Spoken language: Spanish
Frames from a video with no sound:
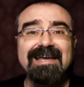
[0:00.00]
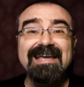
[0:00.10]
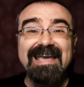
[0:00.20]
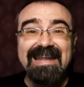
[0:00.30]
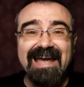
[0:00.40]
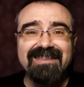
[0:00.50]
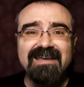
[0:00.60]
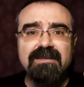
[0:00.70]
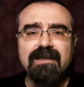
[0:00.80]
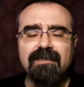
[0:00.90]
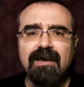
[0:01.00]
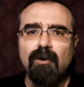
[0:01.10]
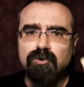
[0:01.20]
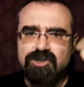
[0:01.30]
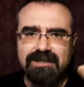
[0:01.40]
que nadie ni nada
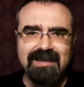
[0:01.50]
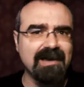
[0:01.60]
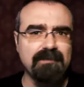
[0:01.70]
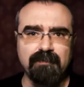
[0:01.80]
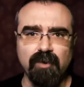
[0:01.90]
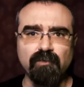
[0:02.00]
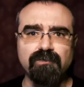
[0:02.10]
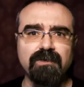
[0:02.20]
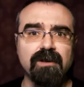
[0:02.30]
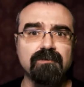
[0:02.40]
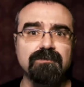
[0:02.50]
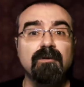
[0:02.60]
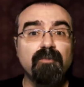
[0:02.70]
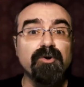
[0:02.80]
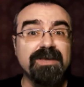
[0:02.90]
osaría jamás pronunciarlo,
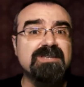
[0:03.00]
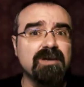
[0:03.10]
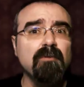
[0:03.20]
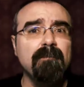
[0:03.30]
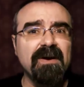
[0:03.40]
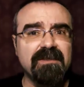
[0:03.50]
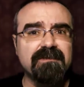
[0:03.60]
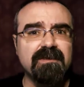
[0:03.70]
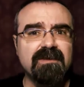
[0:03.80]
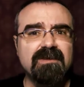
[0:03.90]
porque según parece,